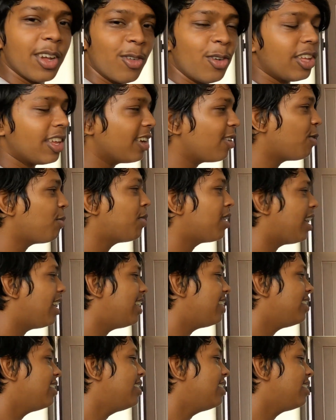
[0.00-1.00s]
பண்ணிட்டே போனீங்க ரொம்ப
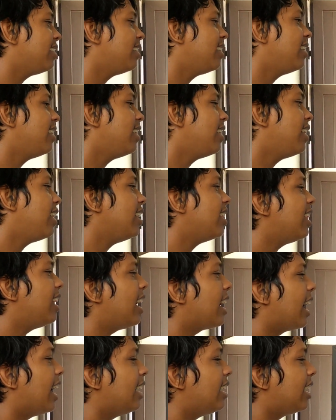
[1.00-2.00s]
நல்லது
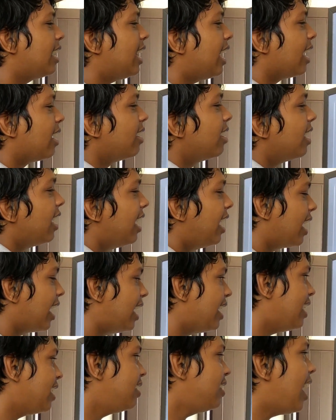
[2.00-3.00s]
இதெல்லாம் காட்டினா
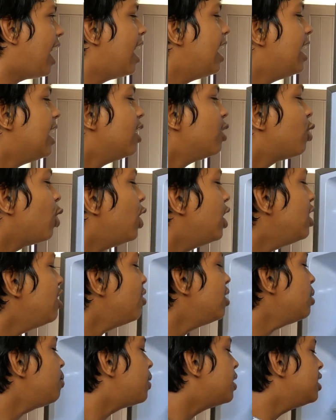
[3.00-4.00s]
எல்லாம் காட்டியாச்சா ஸோ
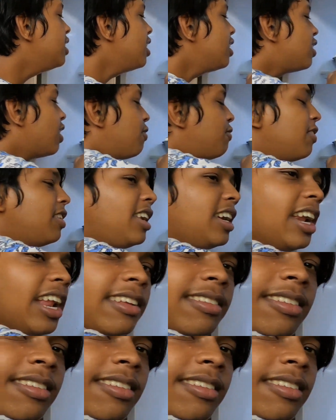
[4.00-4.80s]
இது வந்து பார்த்தீங்கன்னா டஃப் அண்ட்